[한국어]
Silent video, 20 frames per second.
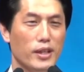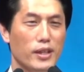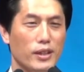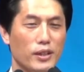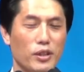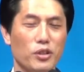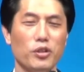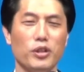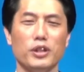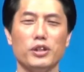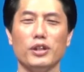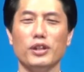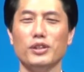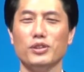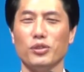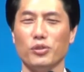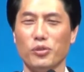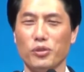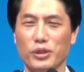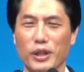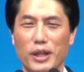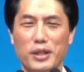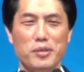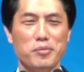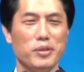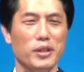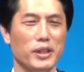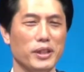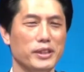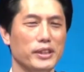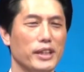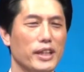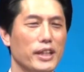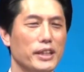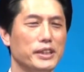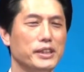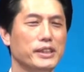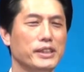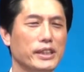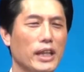그리고 어떤 전도사님들은
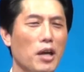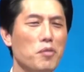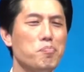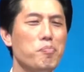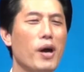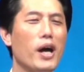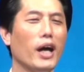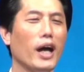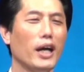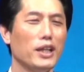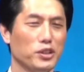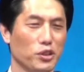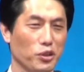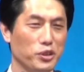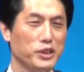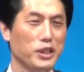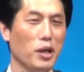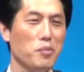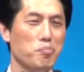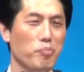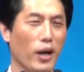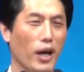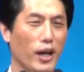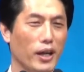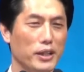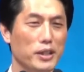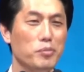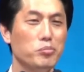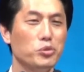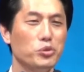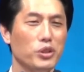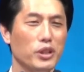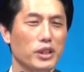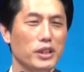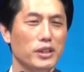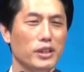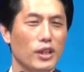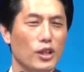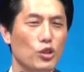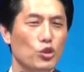체파가 있어요, 체파.
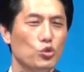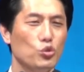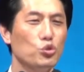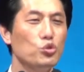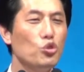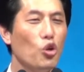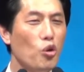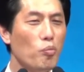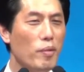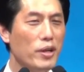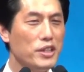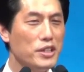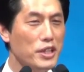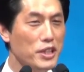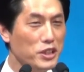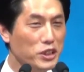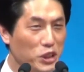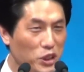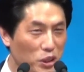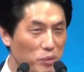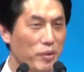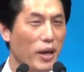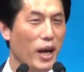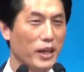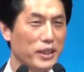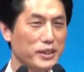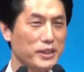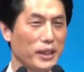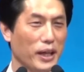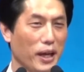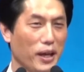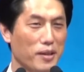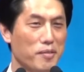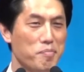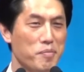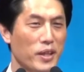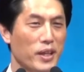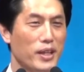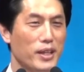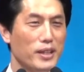이분들은 운동만 열심히 하는 거예요.
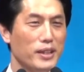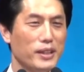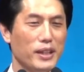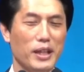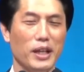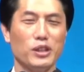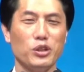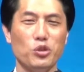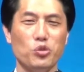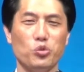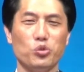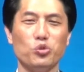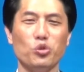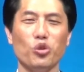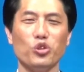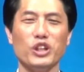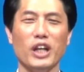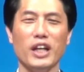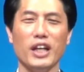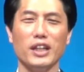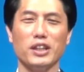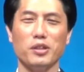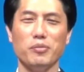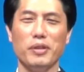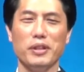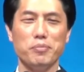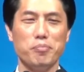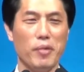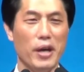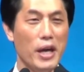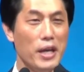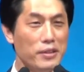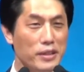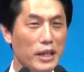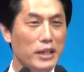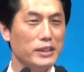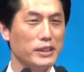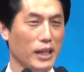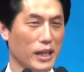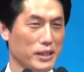그래서 운동장에서만
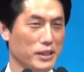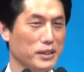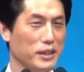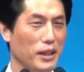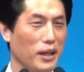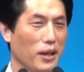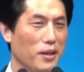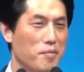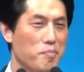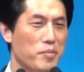맨날 사는 거예요.